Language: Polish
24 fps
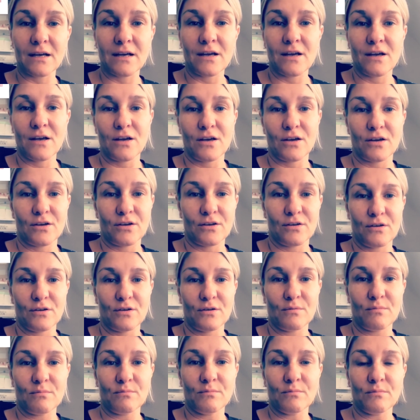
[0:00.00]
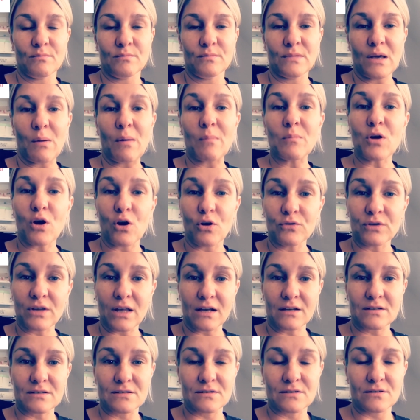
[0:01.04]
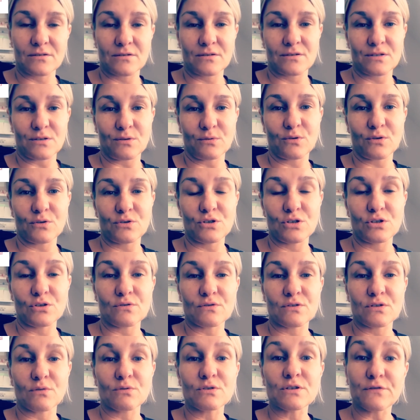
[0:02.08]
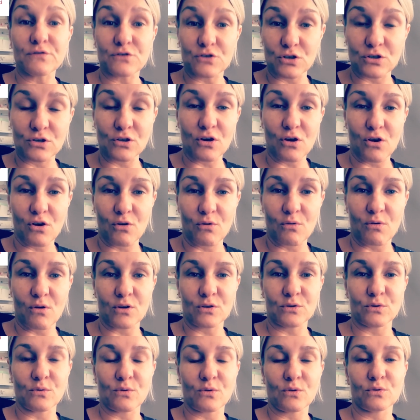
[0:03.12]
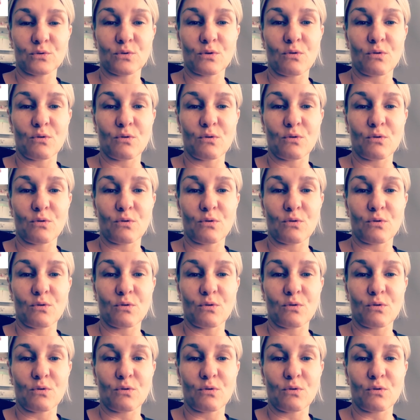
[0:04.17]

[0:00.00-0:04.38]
Y, miałam kontakt z, z tą rodziną, z tą dziewczynką, którą, którą